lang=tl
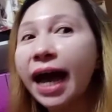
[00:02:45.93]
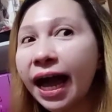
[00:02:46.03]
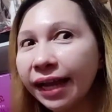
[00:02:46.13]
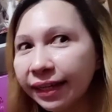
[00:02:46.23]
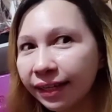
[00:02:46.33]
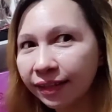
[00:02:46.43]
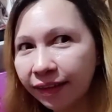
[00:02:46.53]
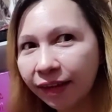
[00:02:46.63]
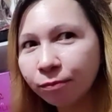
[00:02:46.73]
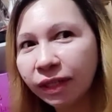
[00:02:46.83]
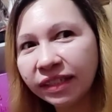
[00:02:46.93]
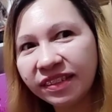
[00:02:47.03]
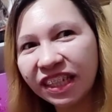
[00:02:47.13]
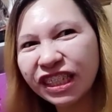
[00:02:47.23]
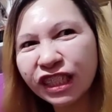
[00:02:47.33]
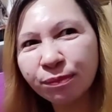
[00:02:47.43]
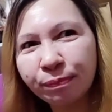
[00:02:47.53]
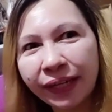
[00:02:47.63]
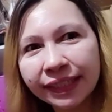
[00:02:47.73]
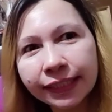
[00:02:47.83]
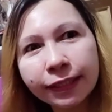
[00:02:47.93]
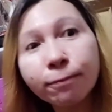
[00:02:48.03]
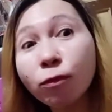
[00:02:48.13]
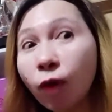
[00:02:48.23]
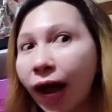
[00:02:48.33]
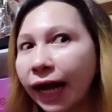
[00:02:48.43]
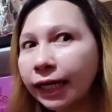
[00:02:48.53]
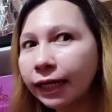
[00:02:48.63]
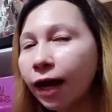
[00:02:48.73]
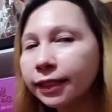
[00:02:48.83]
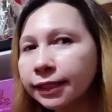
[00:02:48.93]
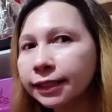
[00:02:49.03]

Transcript: anik-anik, mga dark spots sa mukha. Or,